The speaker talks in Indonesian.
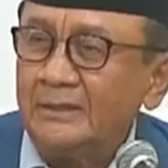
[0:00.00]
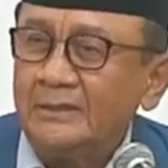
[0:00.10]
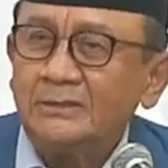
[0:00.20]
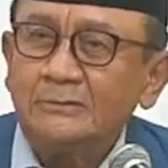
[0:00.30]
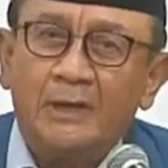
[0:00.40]

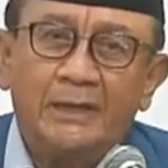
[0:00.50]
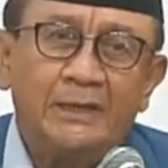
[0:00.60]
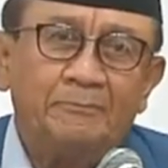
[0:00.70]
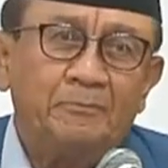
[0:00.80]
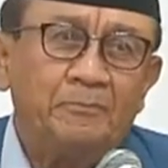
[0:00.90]

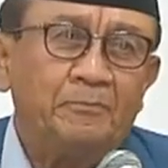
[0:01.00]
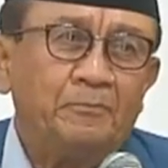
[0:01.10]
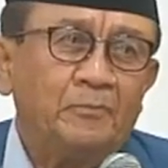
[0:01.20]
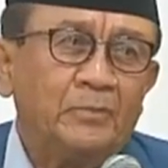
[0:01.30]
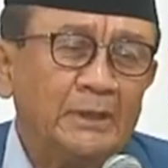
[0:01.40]
sebagai
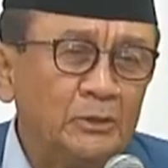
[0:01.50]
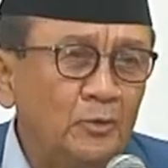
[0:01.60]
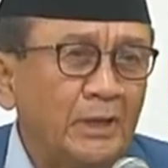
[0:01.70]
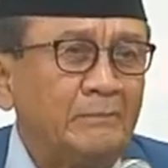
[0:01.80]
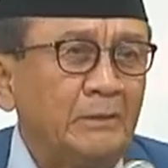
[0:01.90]

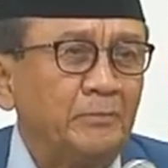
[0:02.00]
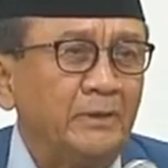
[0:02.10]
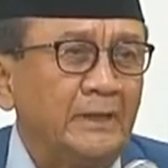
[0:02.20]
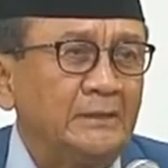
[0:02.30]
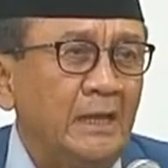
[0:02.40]
ketua rapat
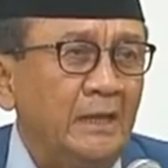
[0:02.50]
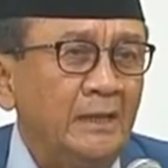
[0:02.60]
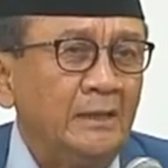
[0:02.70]
pendeta